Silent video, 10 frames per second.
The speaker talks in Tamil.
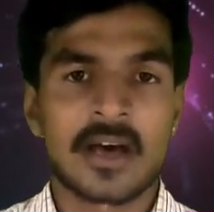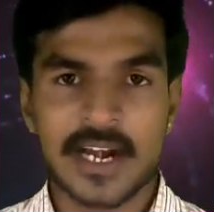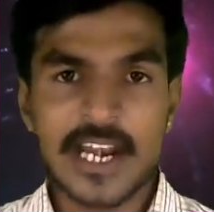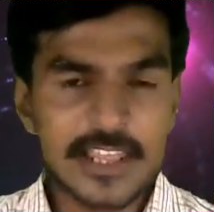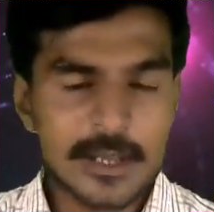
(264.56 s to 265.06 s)

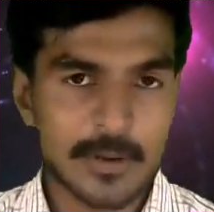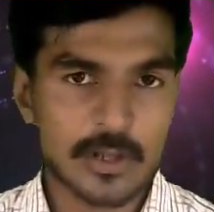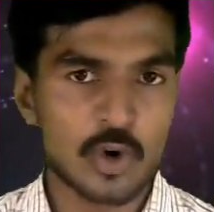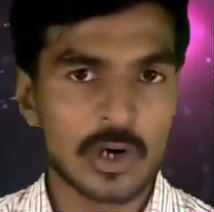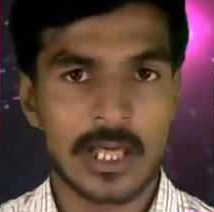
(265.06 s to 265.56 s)
ரெண்டாயிரத்தி
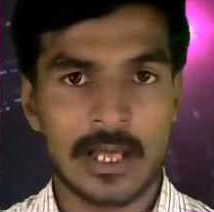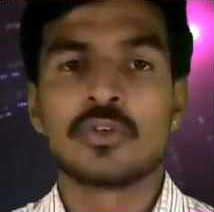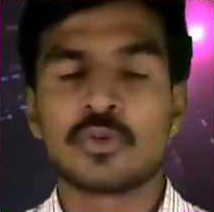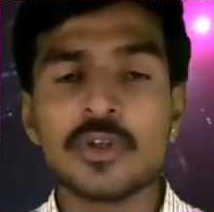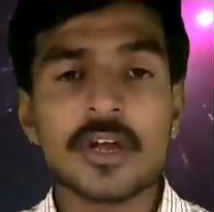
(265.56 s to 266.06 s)
பதினொன்னுல
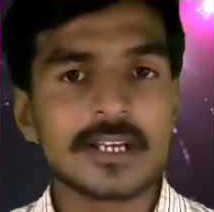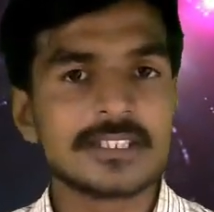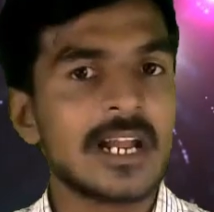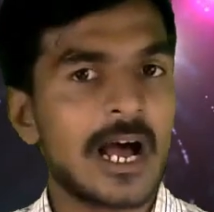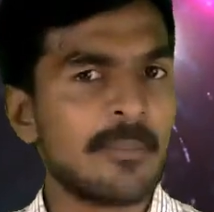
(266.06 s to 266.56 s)

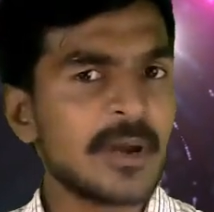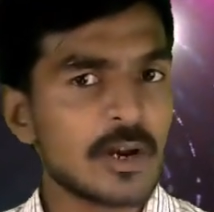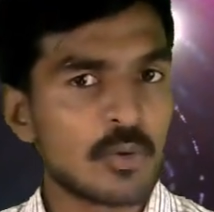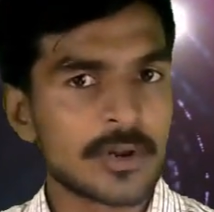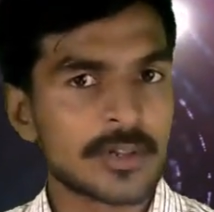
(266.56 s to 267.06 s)
சுந்தரராஜன்
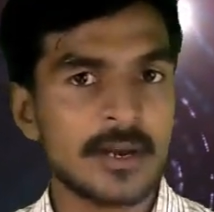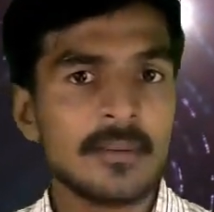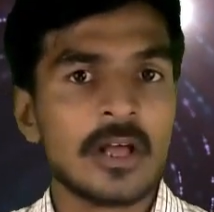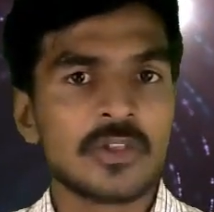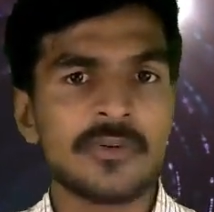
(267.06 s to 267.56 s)
அப்படின்ற ஒருத்தர்
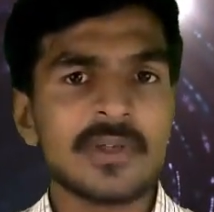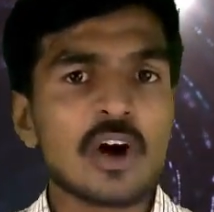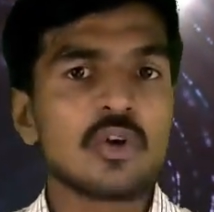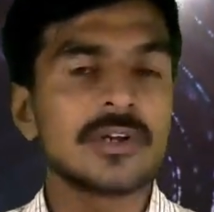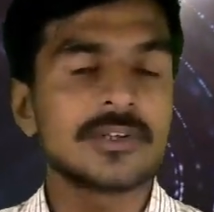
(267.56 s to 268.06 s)

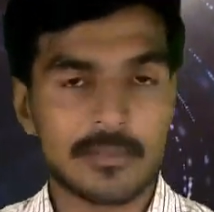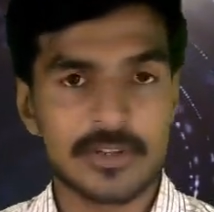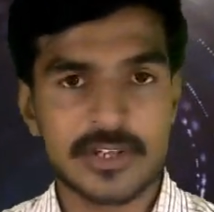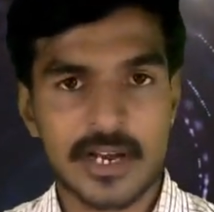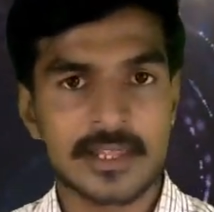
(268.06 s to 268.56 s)
திருவிதாங்கூர்
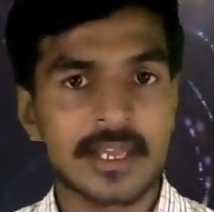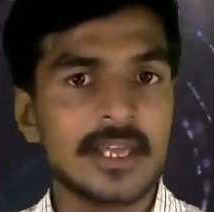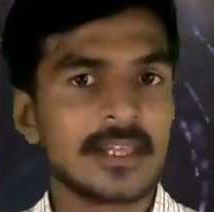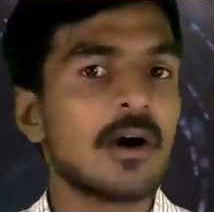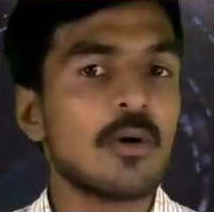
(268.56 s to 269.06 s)

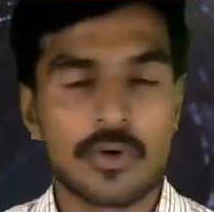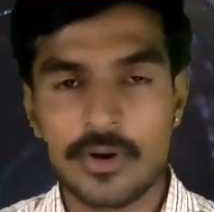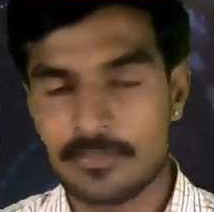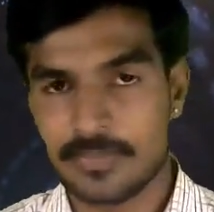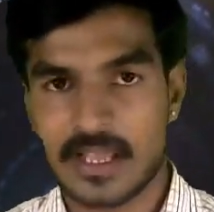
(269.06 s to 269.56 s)
சமஸ்தானத்துக்கு எதிராக ஒரு
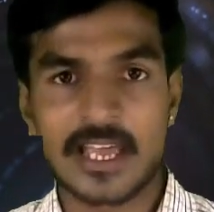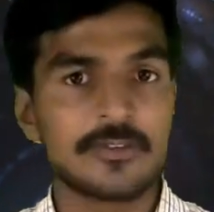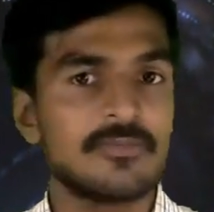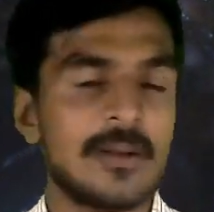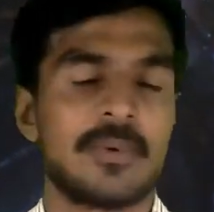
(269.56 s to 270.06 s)

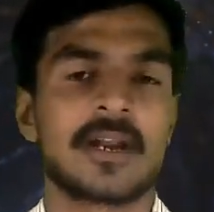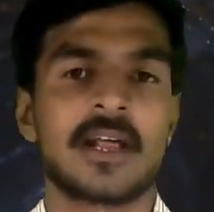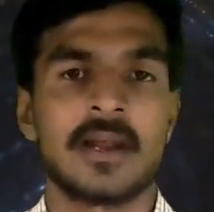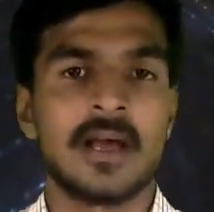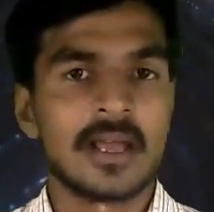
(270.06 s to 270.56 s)
கேஸ் ஃபைல்
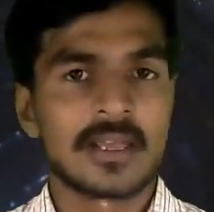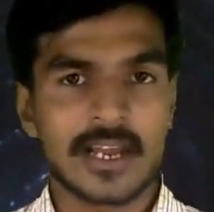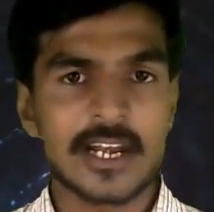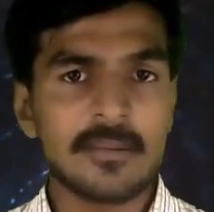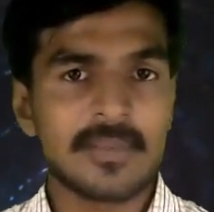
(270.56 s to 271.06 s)
பண்றாரு
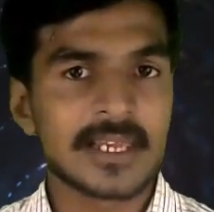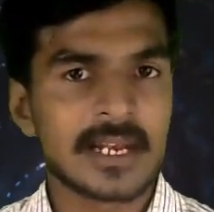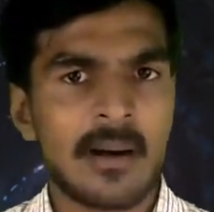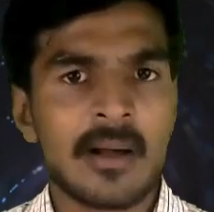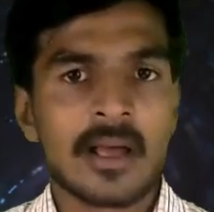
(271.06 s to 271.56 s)
என்னன்னு பாத்தீங்கன்னா